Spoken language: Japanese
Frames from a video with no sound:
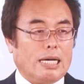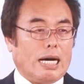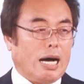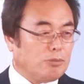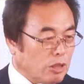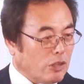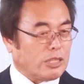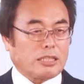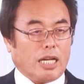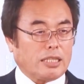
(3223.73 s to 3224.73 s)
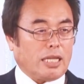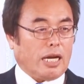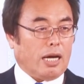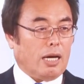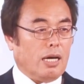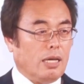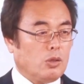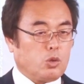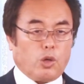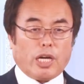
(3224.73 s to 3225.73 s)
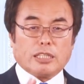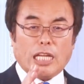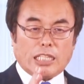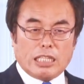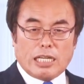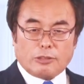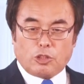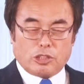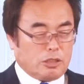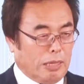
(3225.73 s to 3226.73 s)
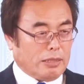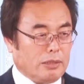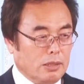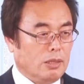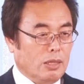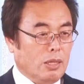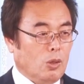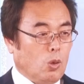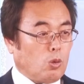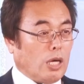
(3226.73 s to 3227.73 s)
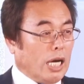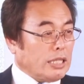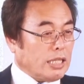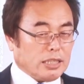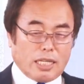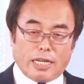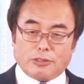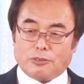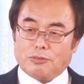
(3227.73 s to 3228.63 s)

油を断たれたらそれが敵になるの一番他が敵じゃないの